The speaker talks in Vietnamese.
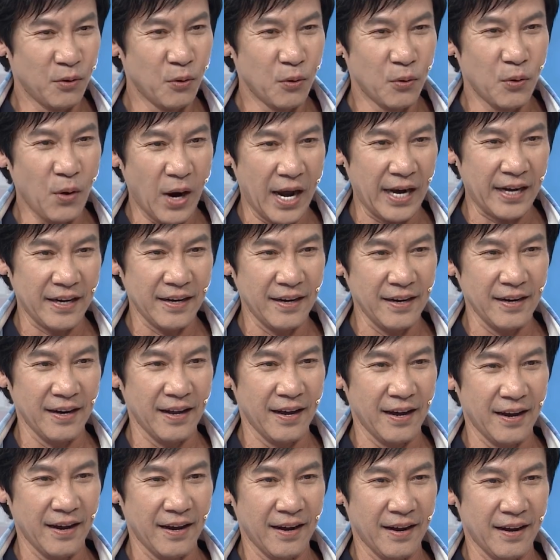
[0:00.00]
Gu của anh đó
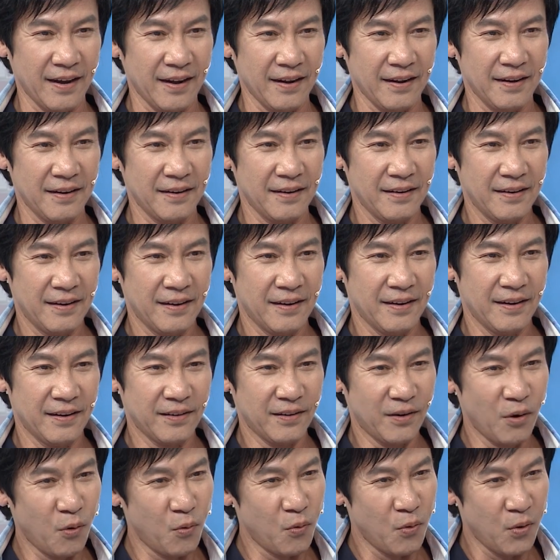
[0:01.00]
là
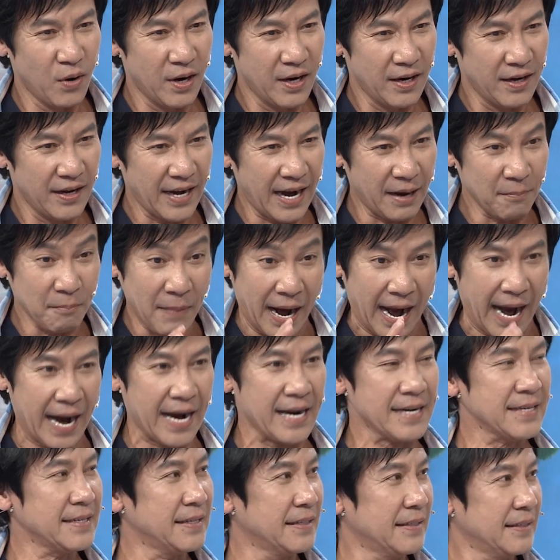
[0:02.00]
gu ăn mặn.